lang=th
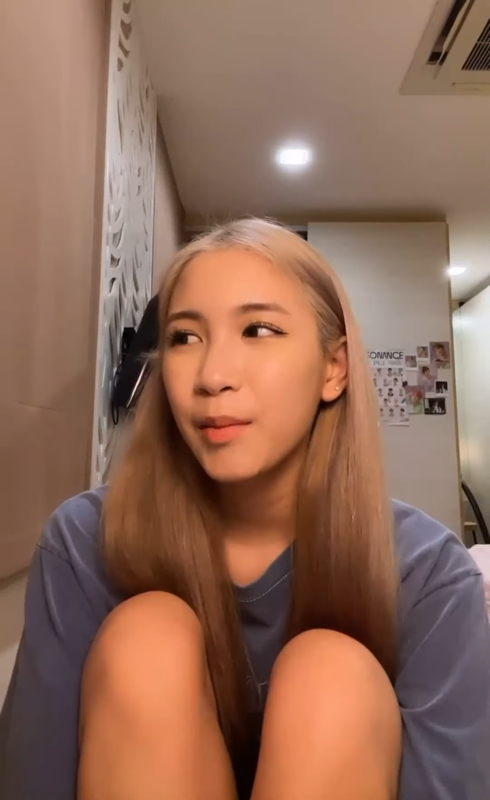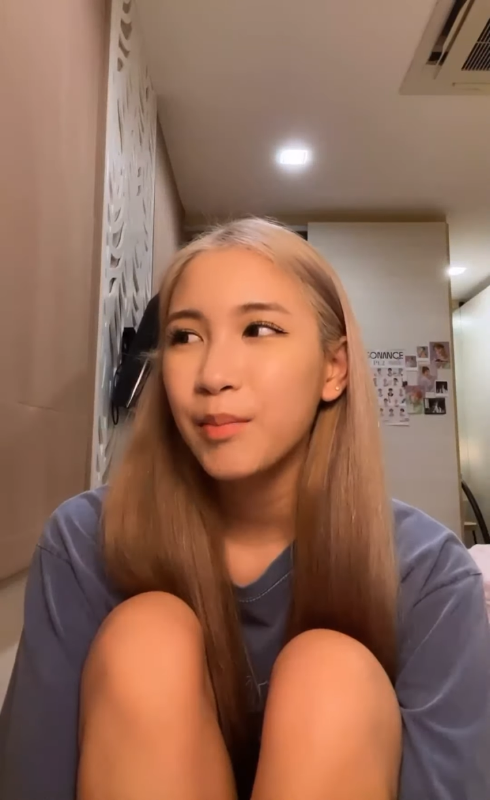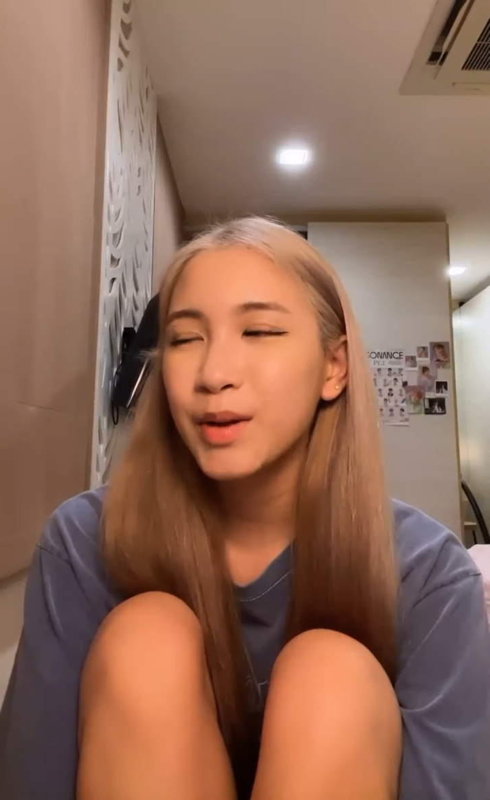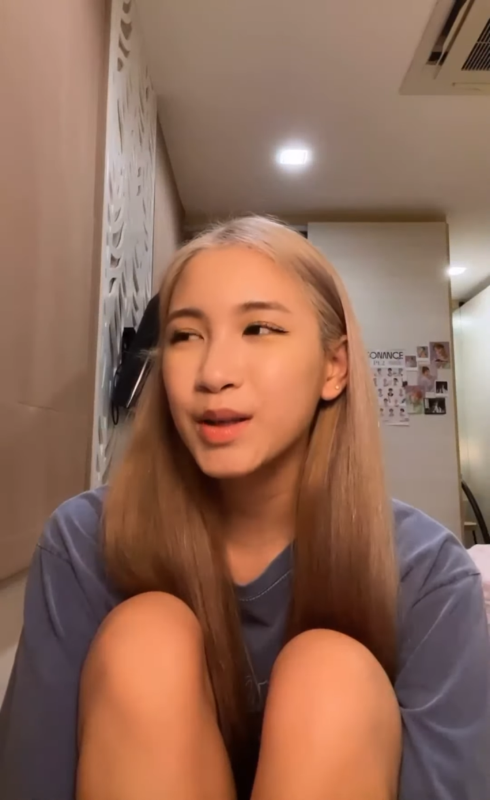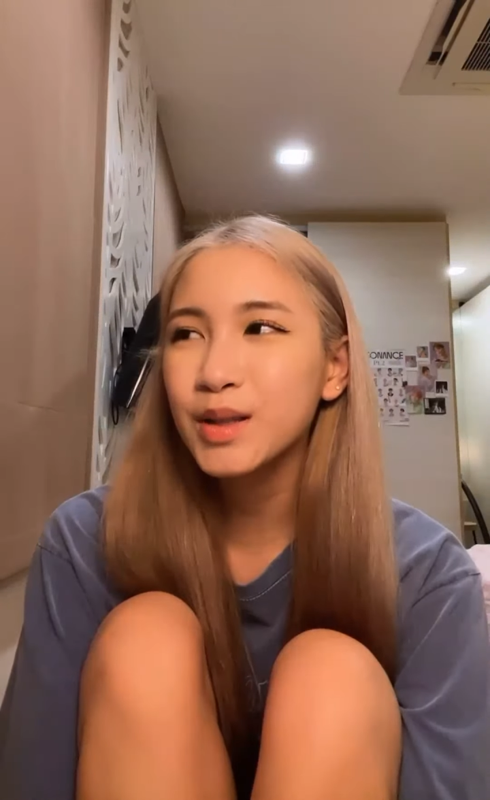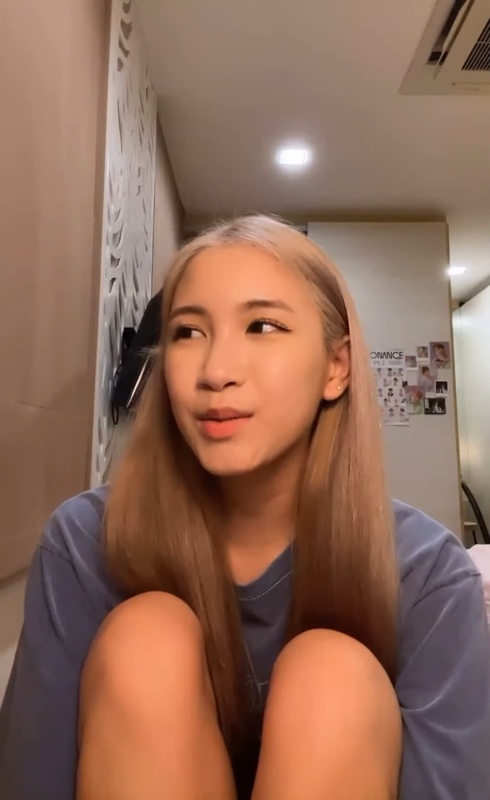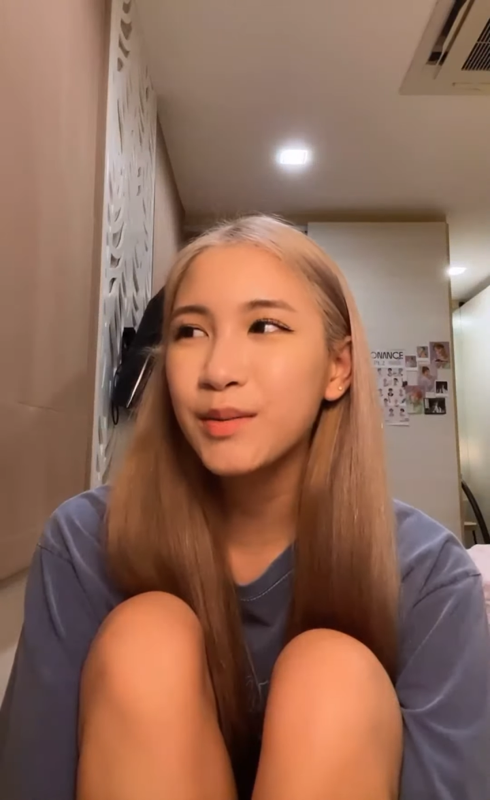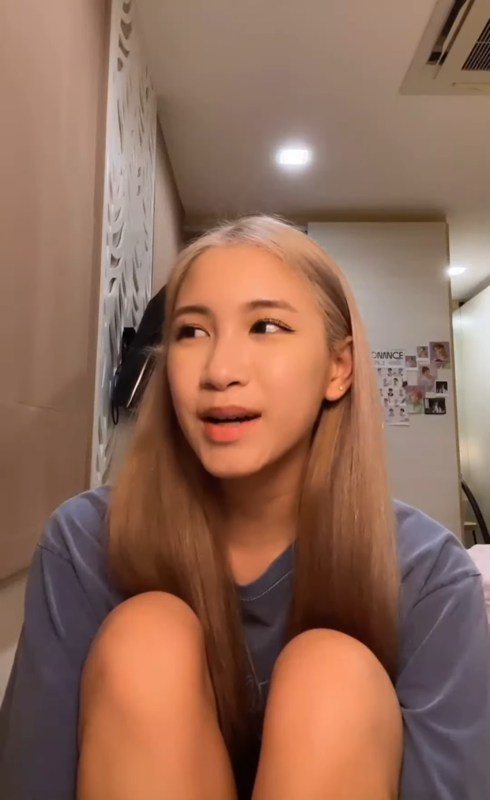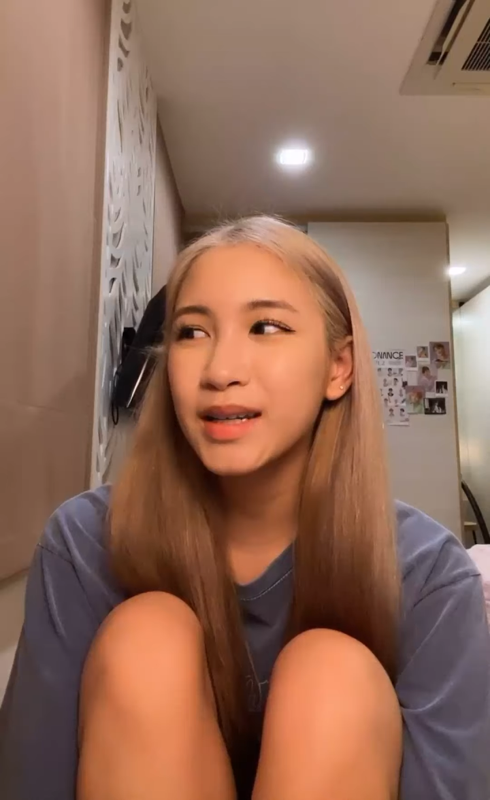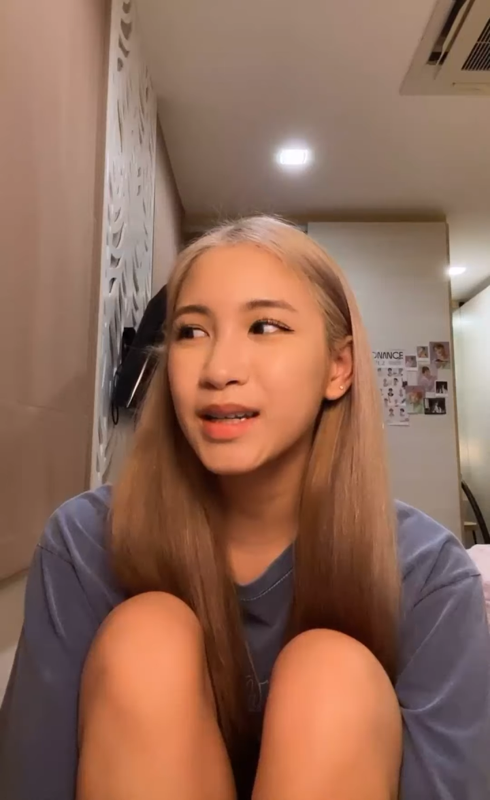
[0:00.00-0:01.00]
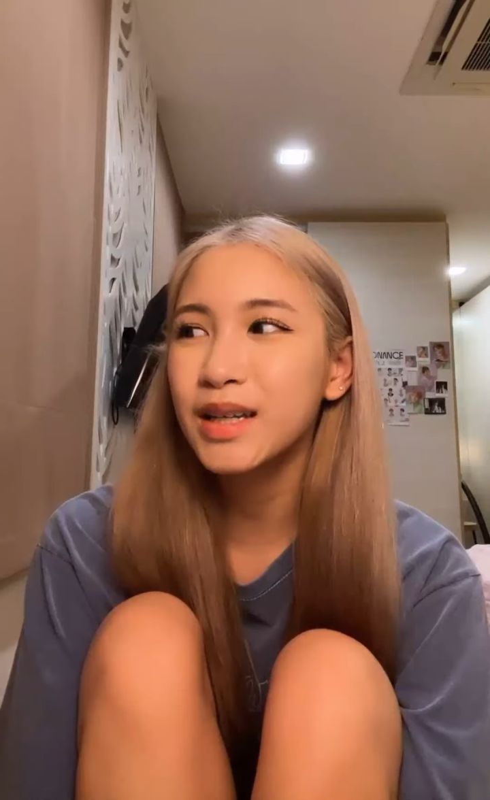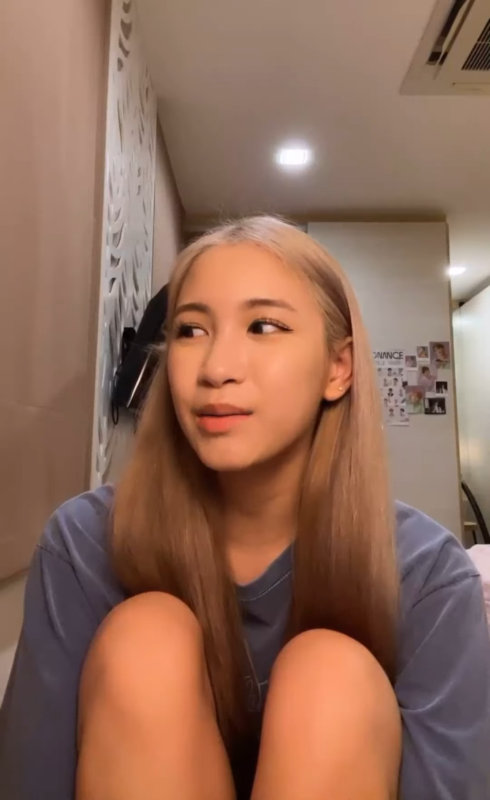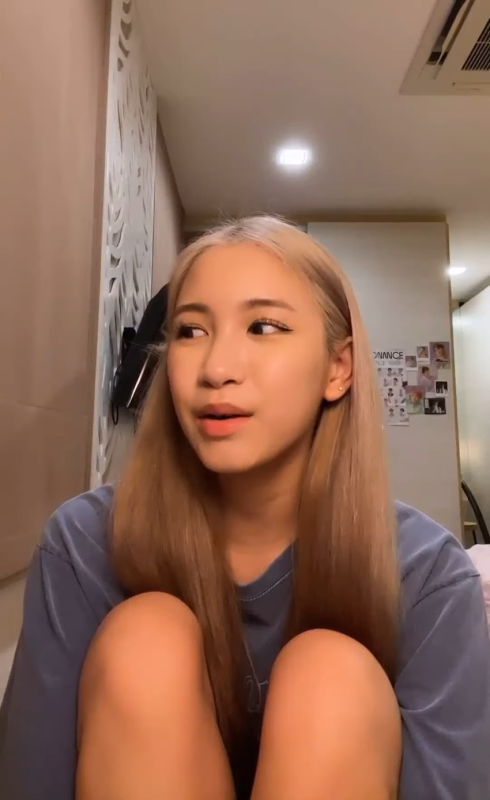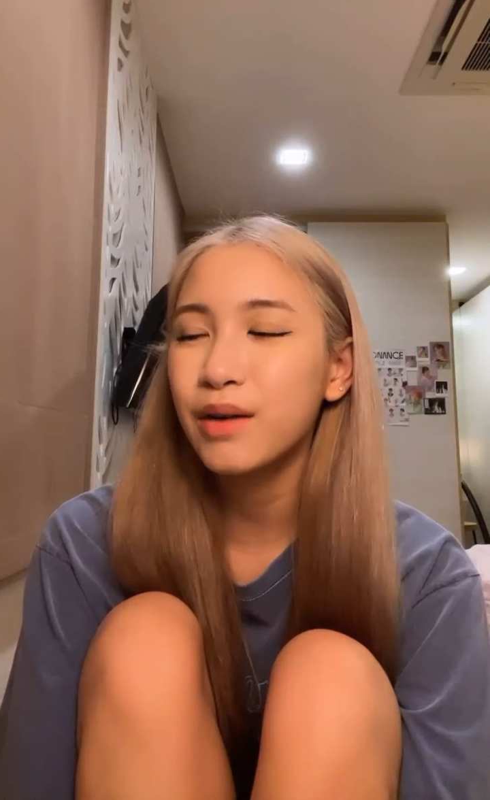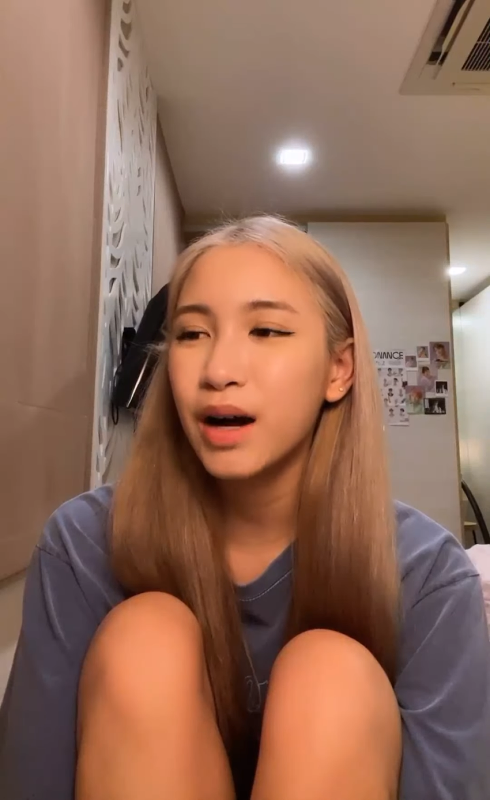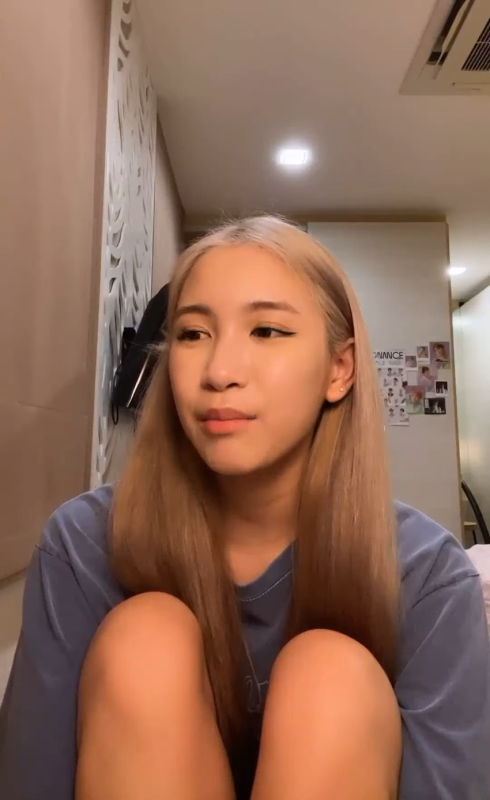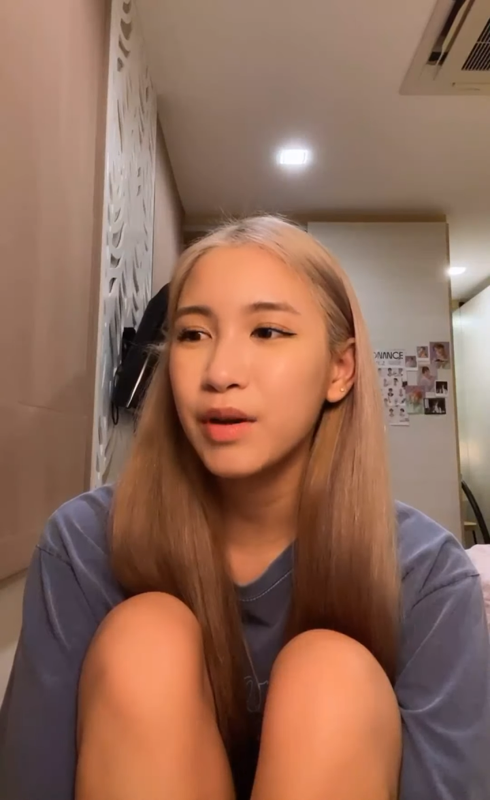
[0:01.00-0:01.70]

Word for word: มันก็จะมีบางทีที่แบบว่า